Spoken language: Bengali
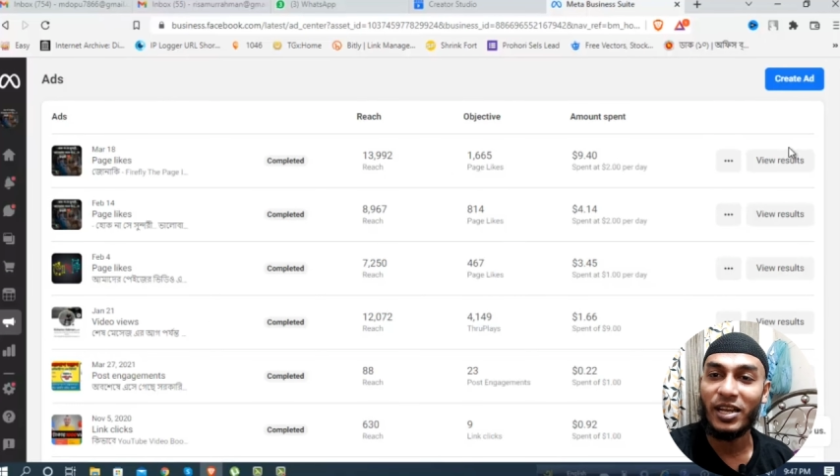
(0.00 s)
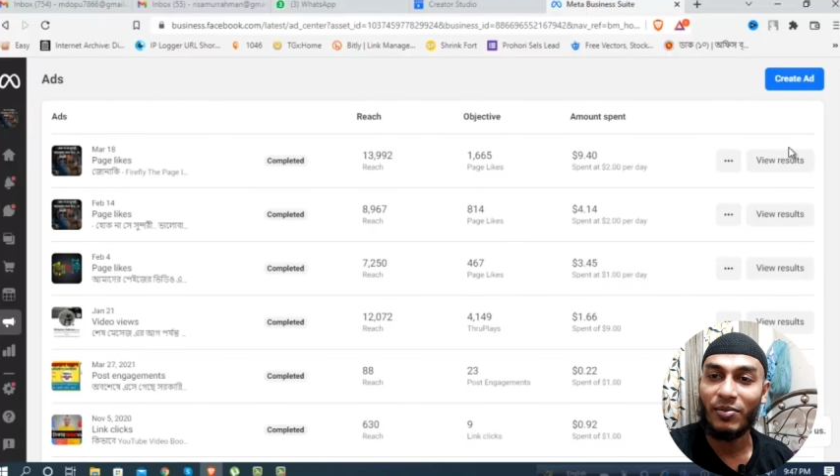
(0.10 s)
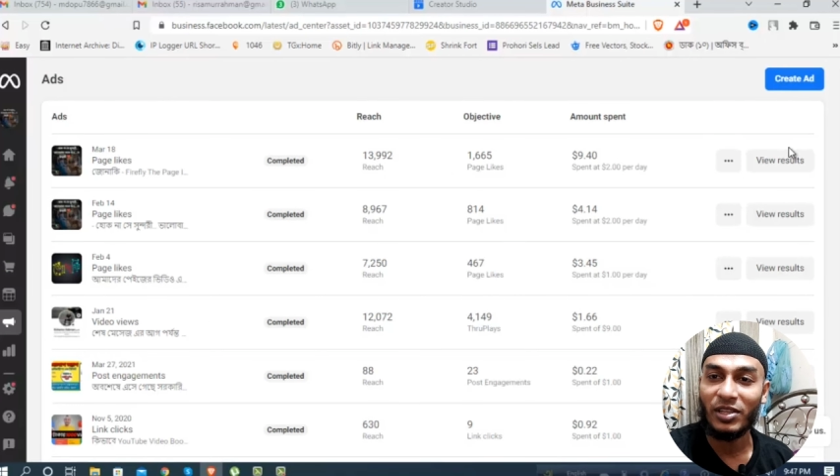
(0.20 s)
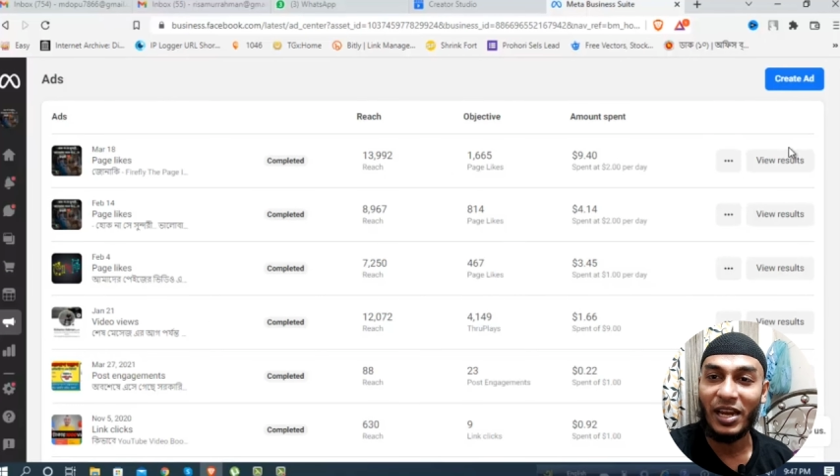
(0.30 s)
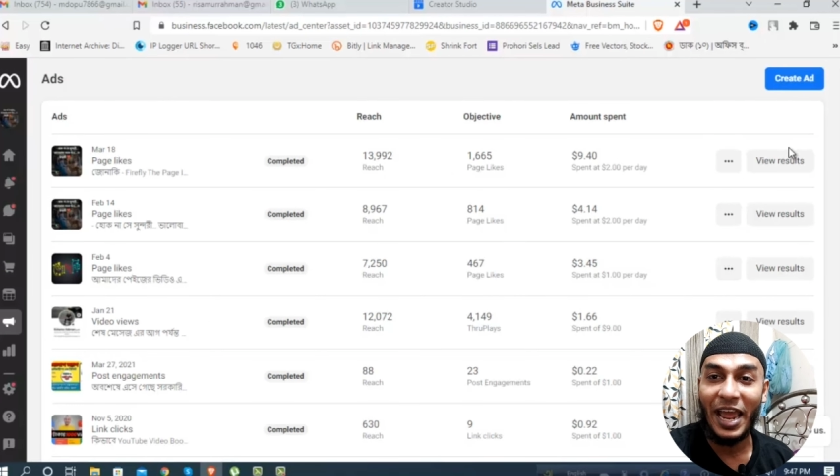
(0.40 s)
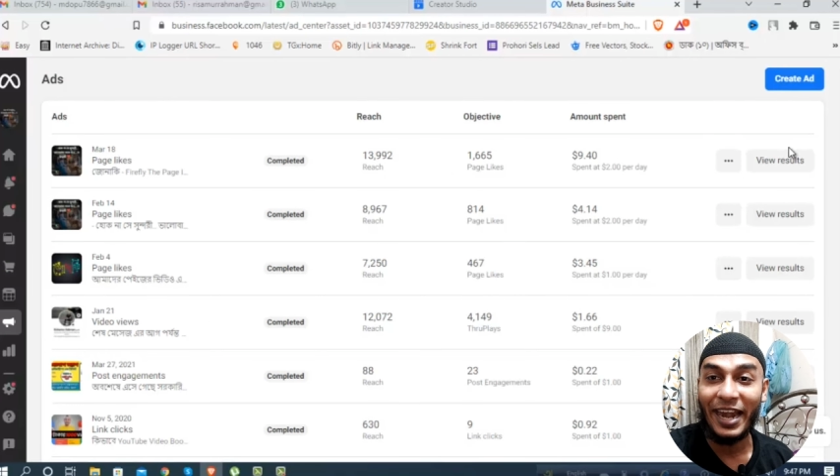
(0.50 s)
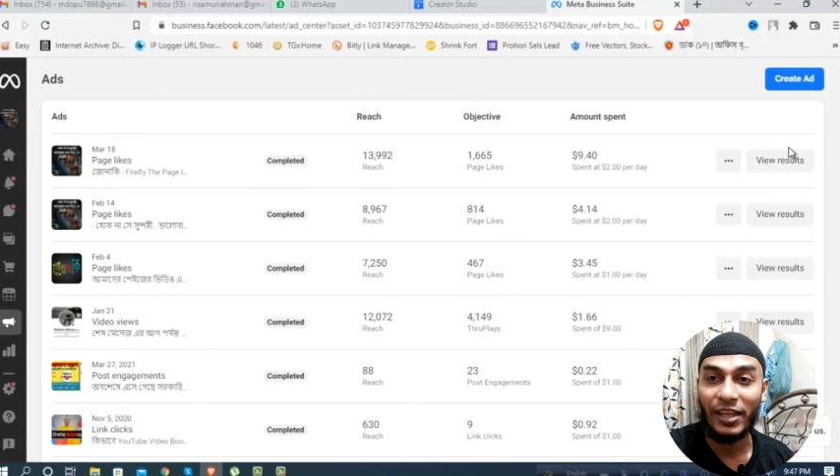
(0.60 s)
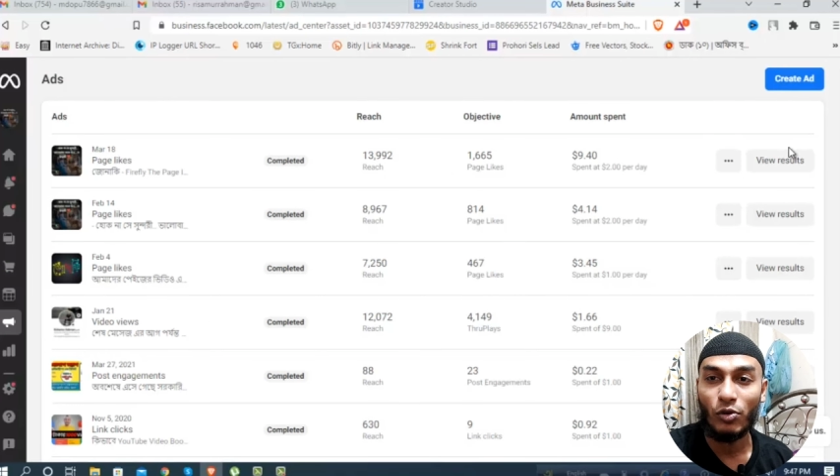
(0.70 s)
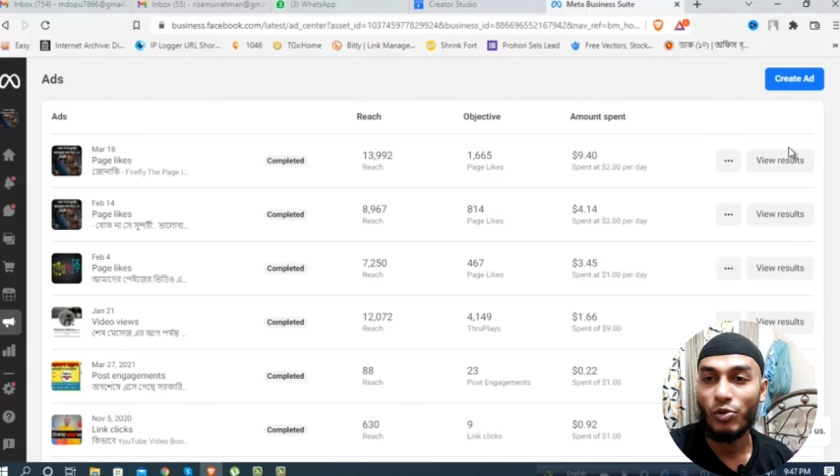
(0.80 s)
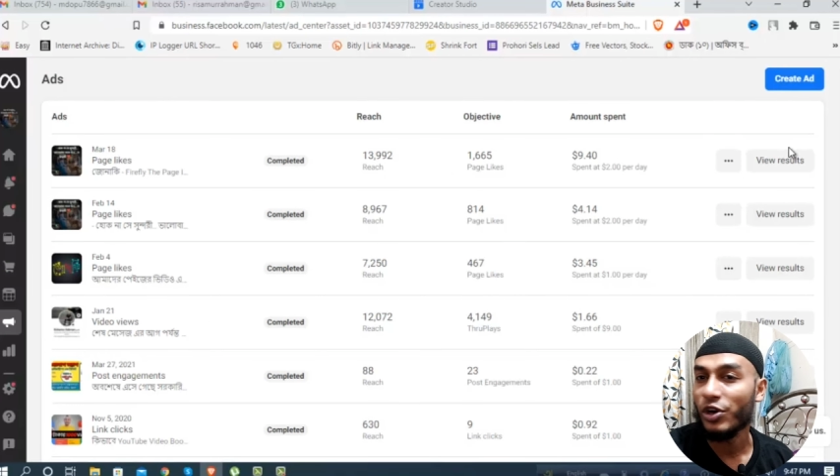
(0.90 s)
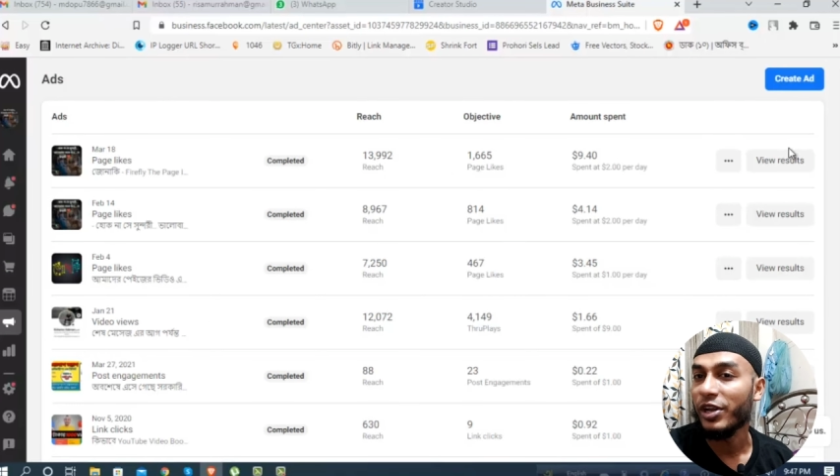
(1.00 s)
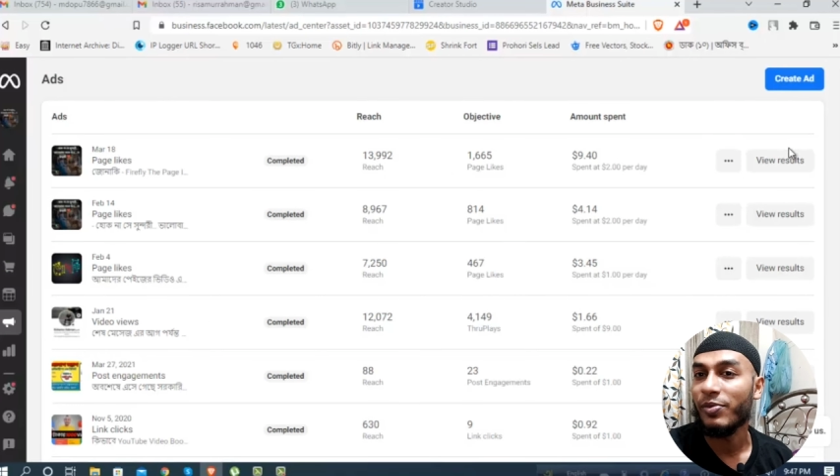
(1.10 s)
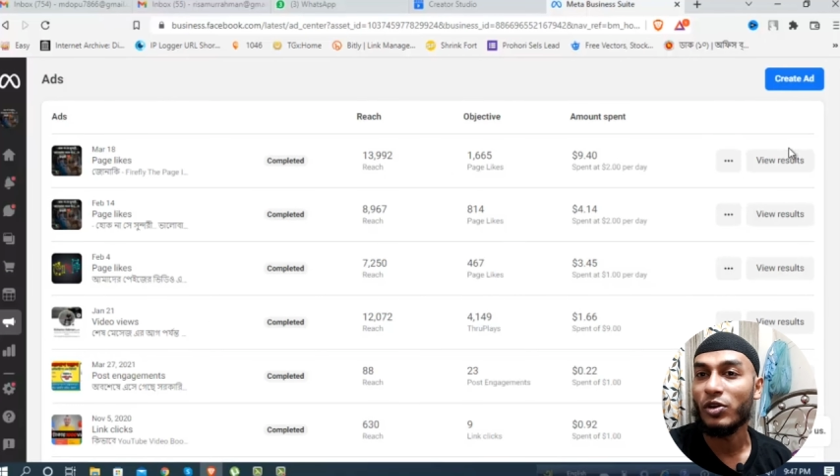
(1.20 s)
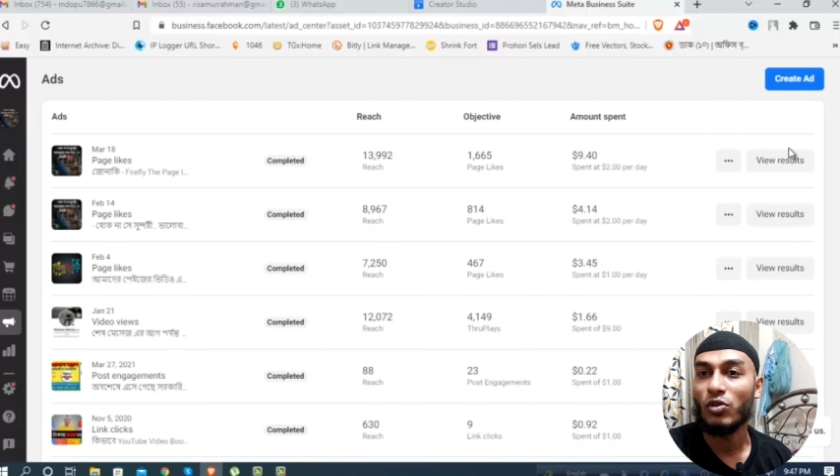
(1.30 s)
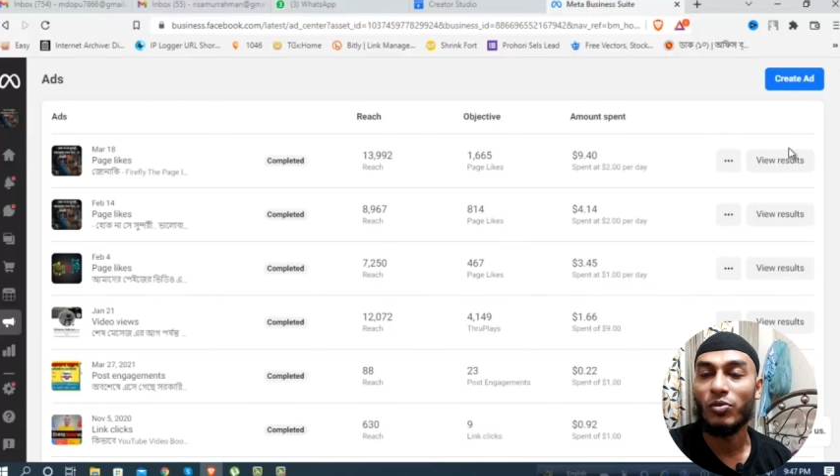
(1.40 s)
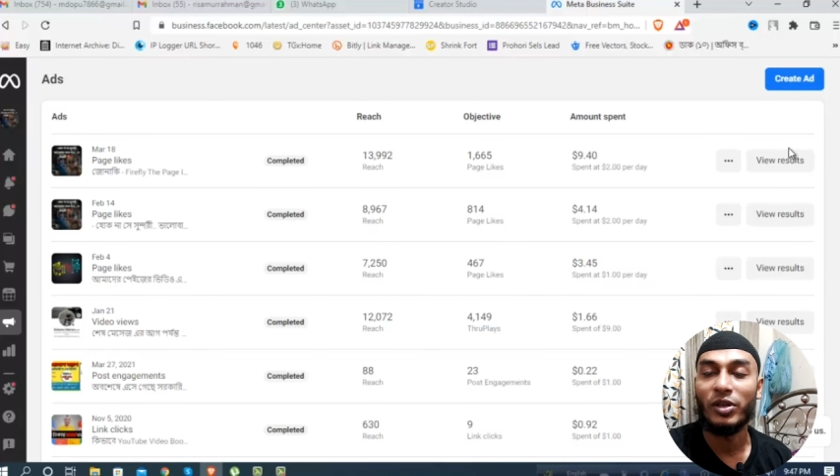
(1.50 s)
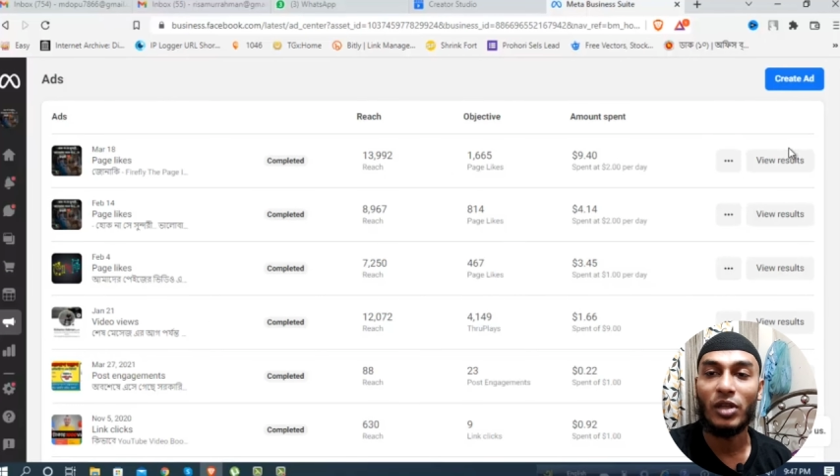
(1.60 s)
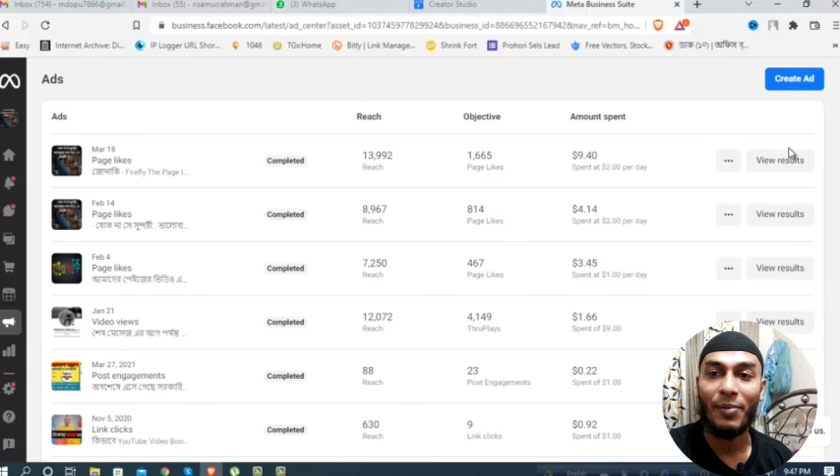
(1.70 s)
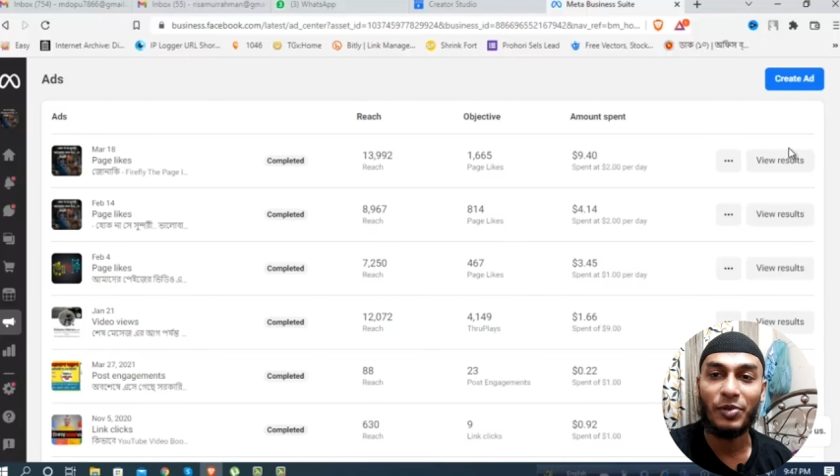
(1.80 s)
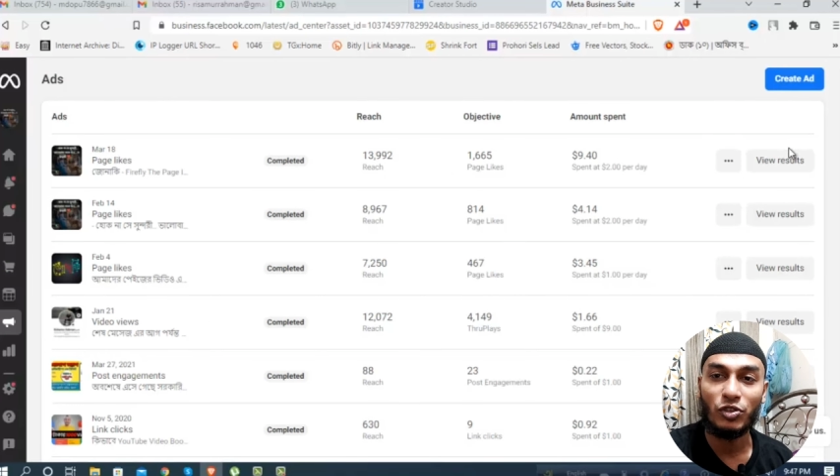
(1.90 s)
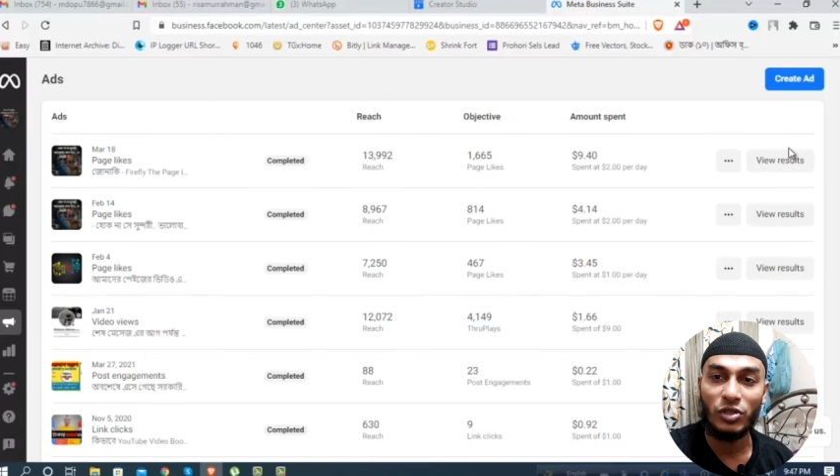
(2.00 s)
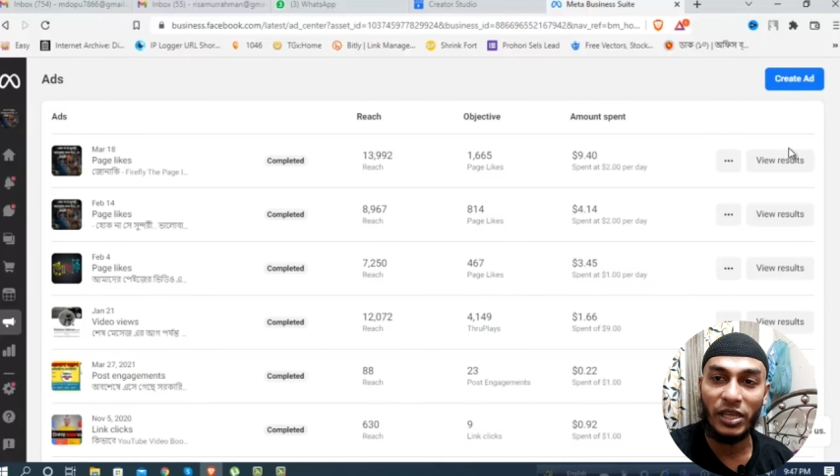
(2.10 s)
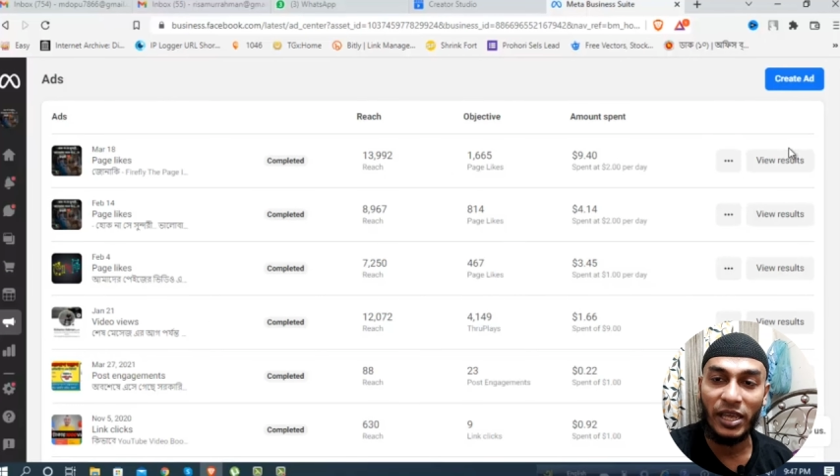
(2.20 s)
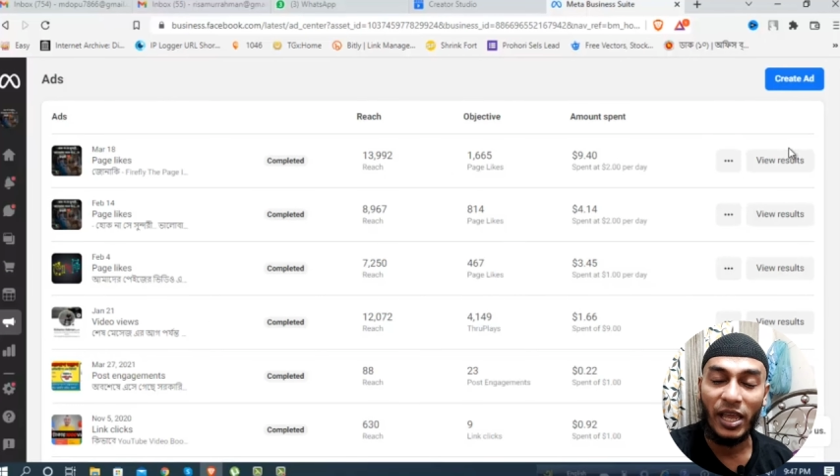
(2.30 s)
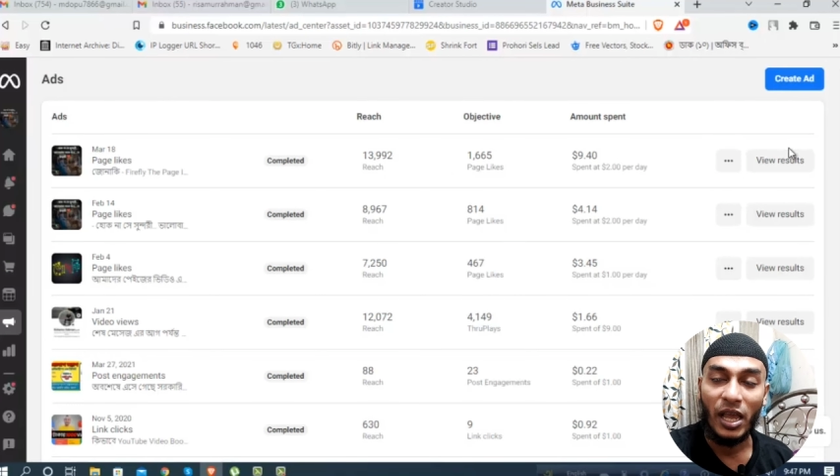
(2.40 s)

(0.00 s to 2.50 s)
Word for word: সেটা আমাদের অ্যাডের উপরে ডিপেন্ড করবে আপনি যদি